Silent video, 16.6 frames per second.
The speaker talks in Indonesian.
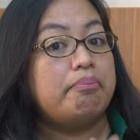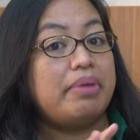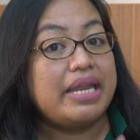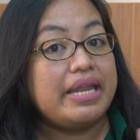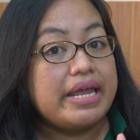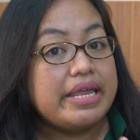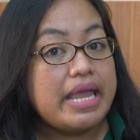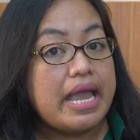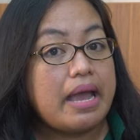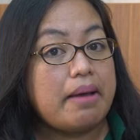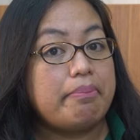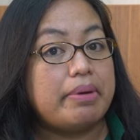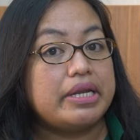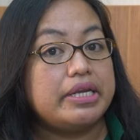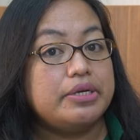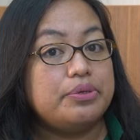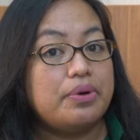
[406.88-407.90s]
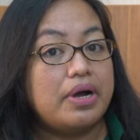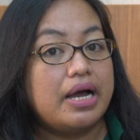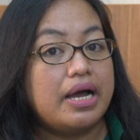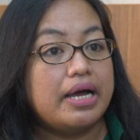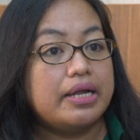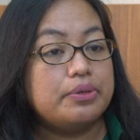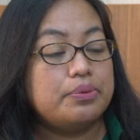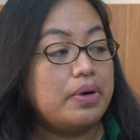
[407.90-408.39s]
Bedanya apa di
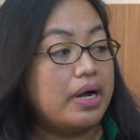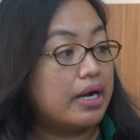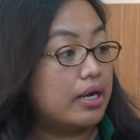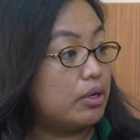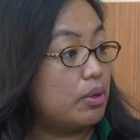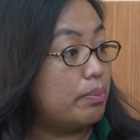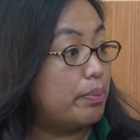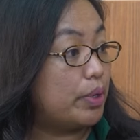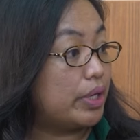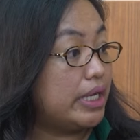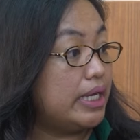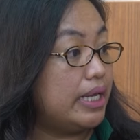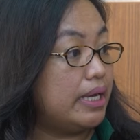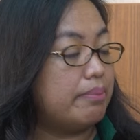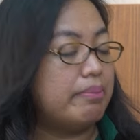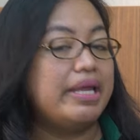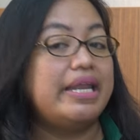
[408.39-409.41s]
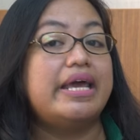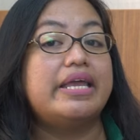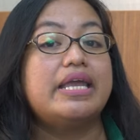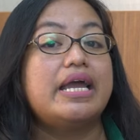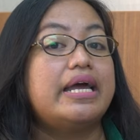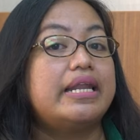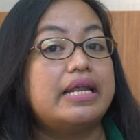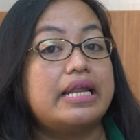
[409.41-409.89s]
dua dua kelompok ini?
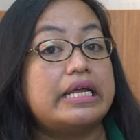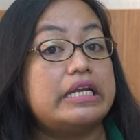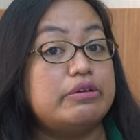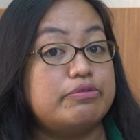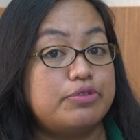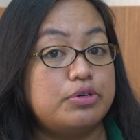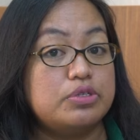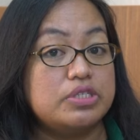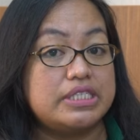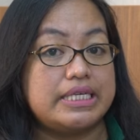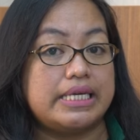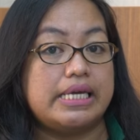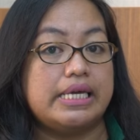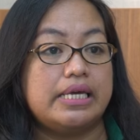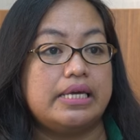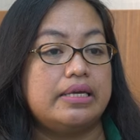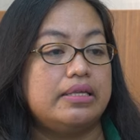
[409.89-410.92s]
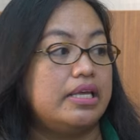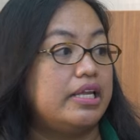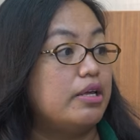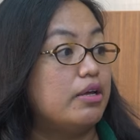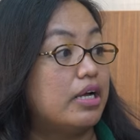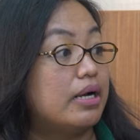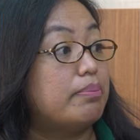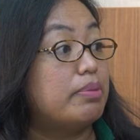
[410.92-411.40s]
Bedanya adalah di fungsi.
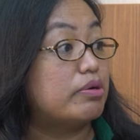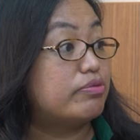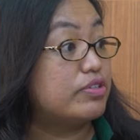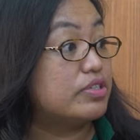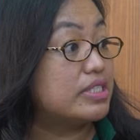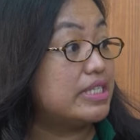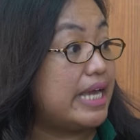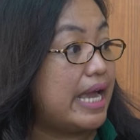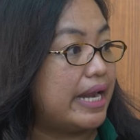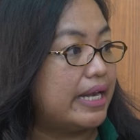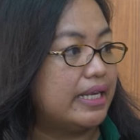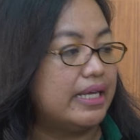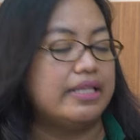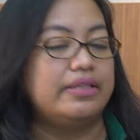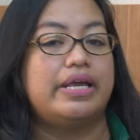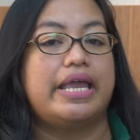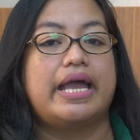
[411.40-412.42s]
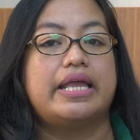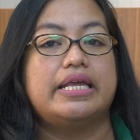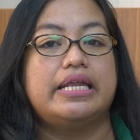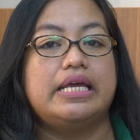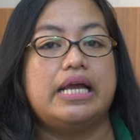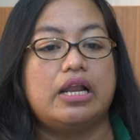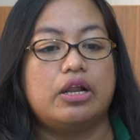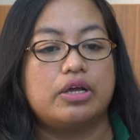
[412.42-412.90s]
Jadi keberfungsian gitu ya. Hmm.
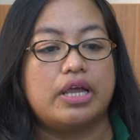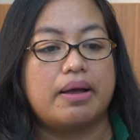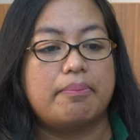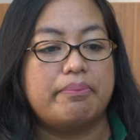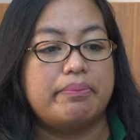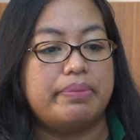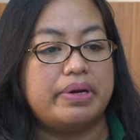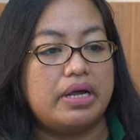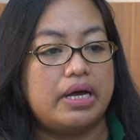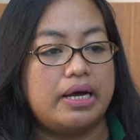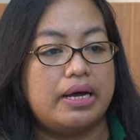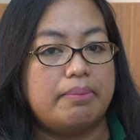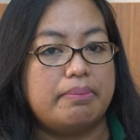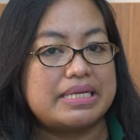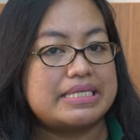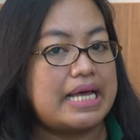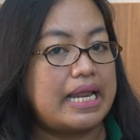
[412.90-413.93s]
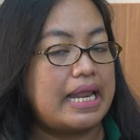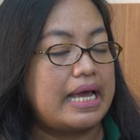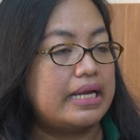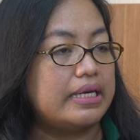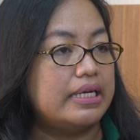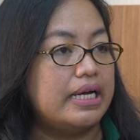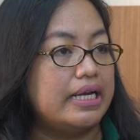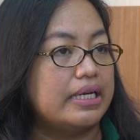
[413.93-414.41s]
Jadi kalau yang ber, uh, masalah
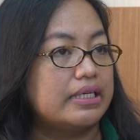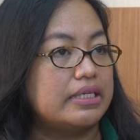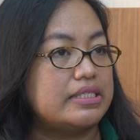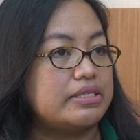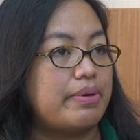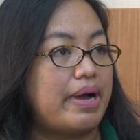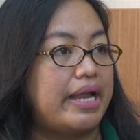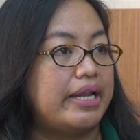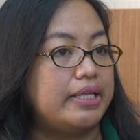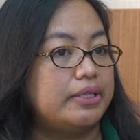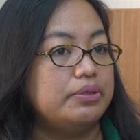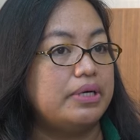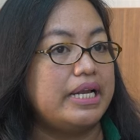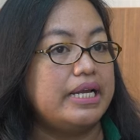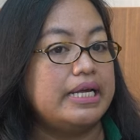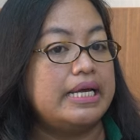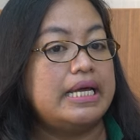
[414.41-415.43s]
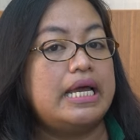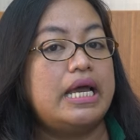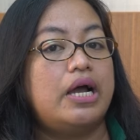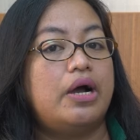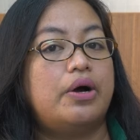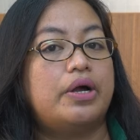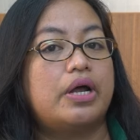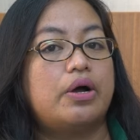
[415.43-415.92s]
dengan kejiwaan itu kan
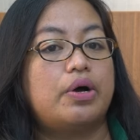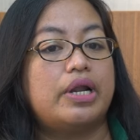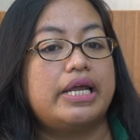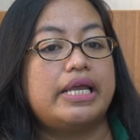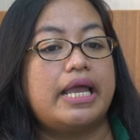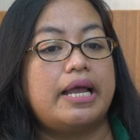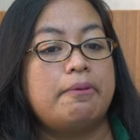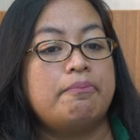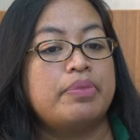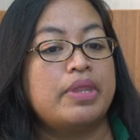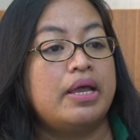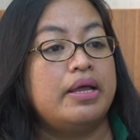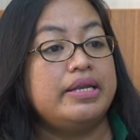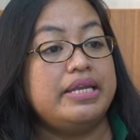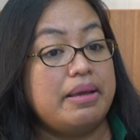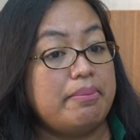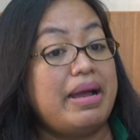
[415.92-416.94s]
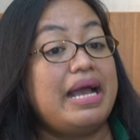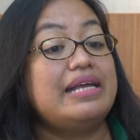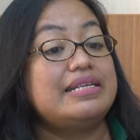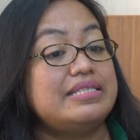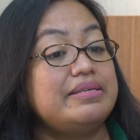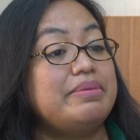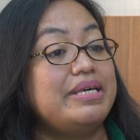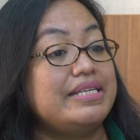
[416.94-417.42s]
orang-orang yang dia
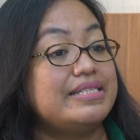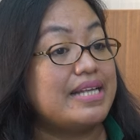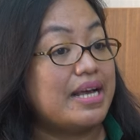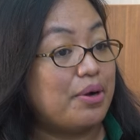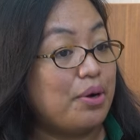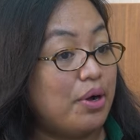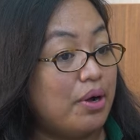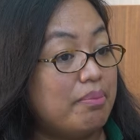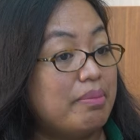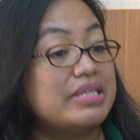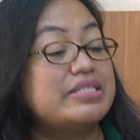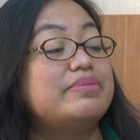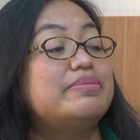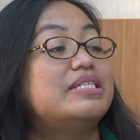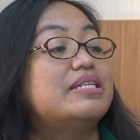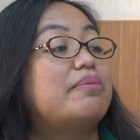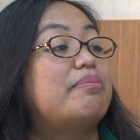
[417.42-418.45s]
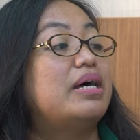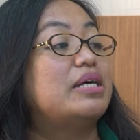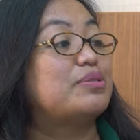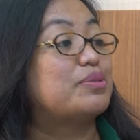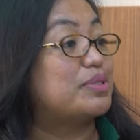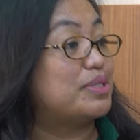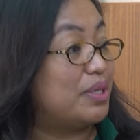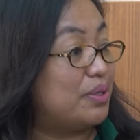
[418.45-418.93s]
masih bisa kok, masih bisa
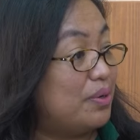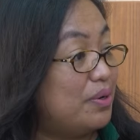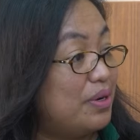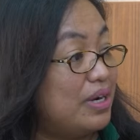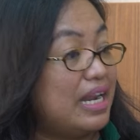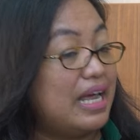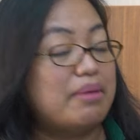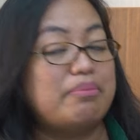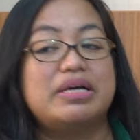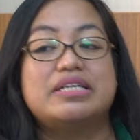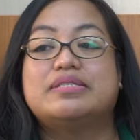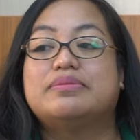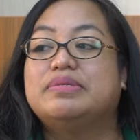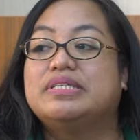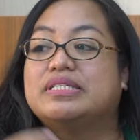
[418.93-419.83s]
masuk sekolah, hmm. masih